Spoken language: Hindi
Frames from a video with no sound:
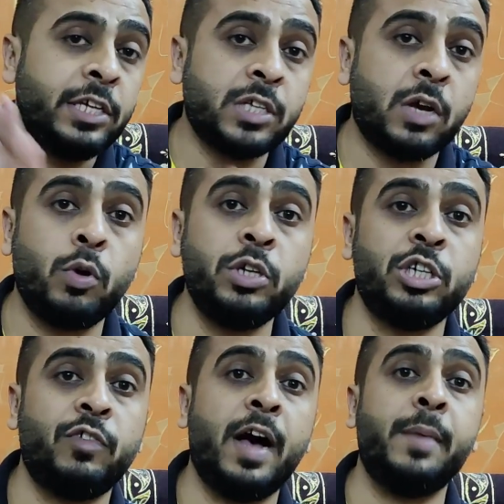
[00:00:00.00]
इसका कोई
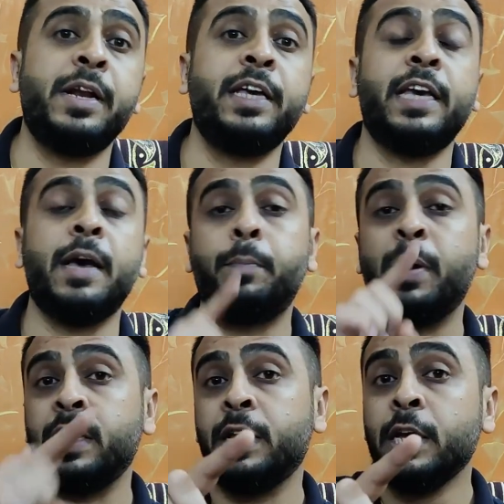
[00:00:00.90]
जवाब नहीं है
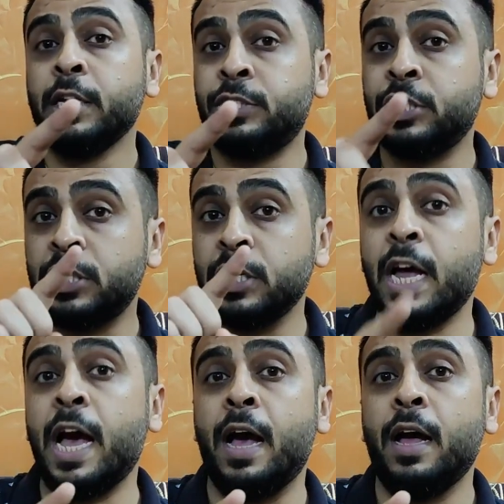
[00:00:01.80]
पर
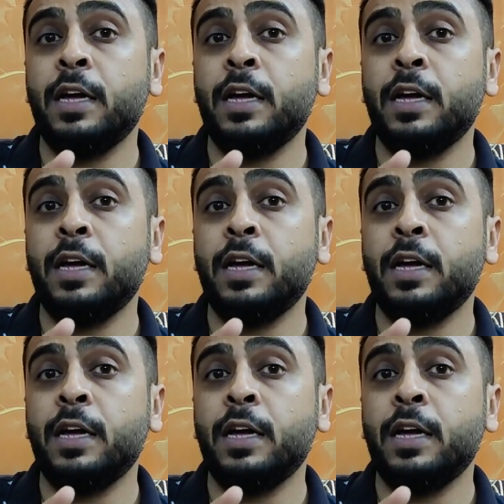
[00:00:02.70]
जितना